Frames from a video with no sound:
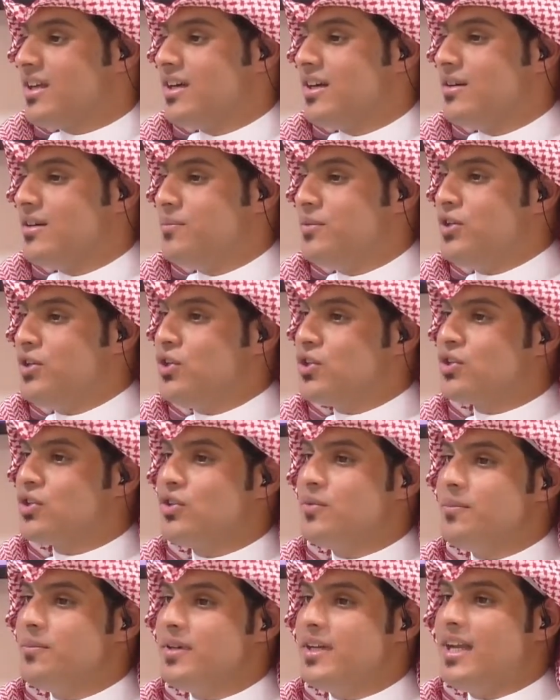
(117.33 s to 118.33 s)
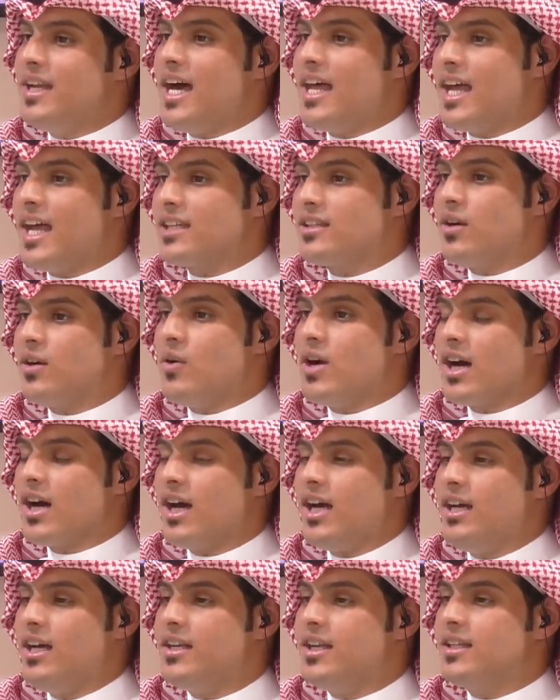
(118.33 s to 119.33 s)
آه، بحكم ان انا
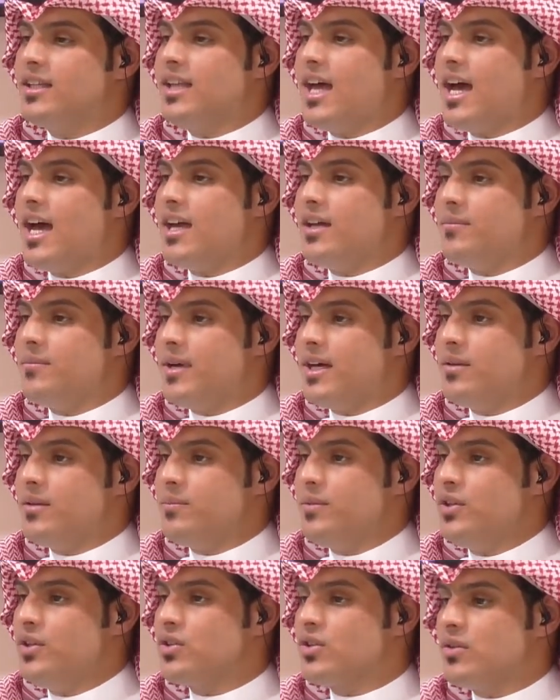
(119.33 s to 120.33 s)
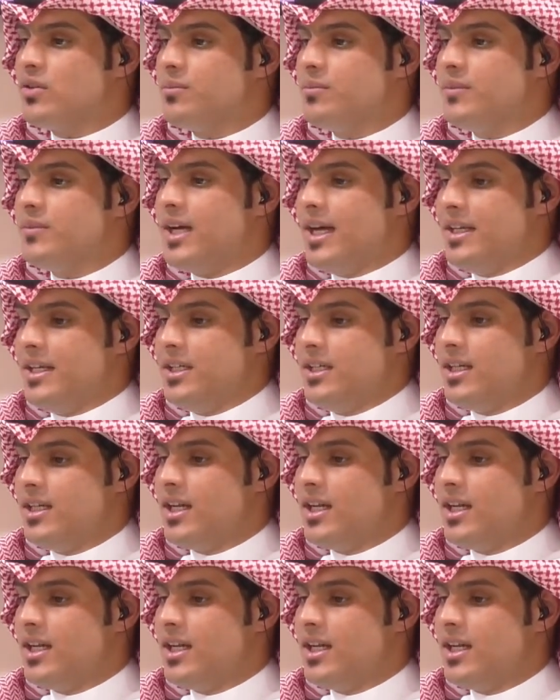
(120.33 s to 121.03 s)
اتوقع ان دائما بحكم يعني